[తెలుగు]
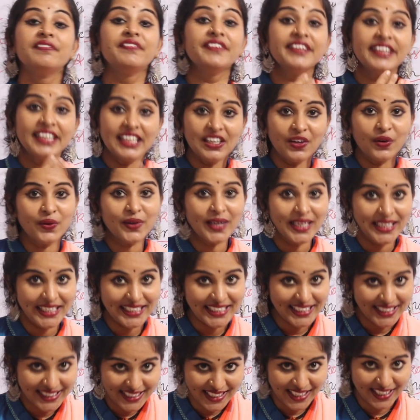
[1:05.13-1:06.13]
ఫీల్
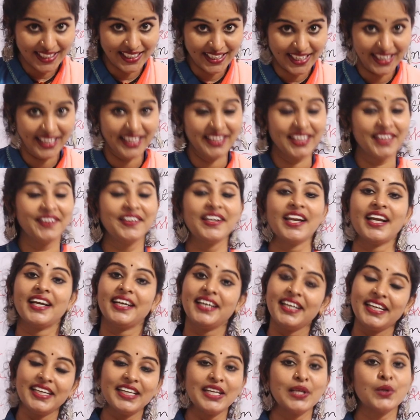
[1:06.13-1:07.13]
అవ్వగలిగిన దాన్ని
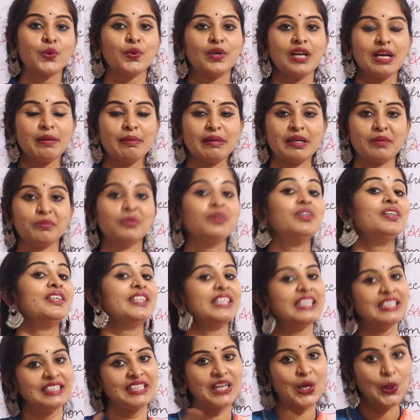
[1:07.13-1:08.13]
వీటన్నిటిని కూడా మనము
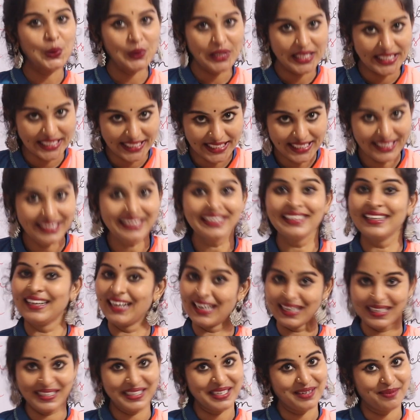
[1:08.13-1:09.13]
నౌన్ అని
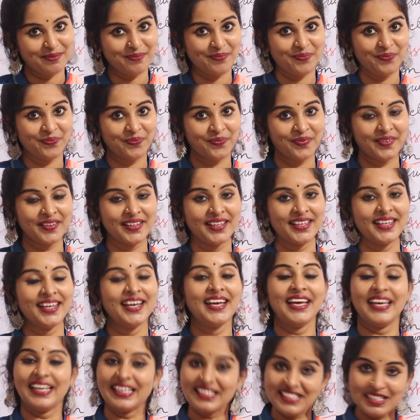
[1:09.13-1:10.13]
అంటాం
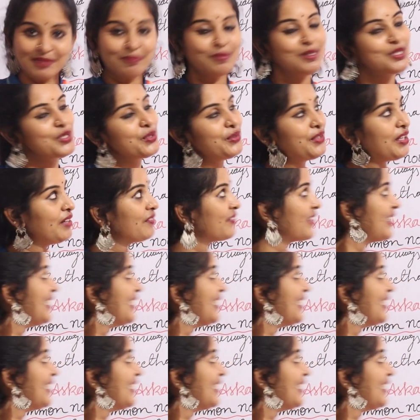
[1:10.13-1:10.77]
ఎగ్జాంపుల్ చూద్దాం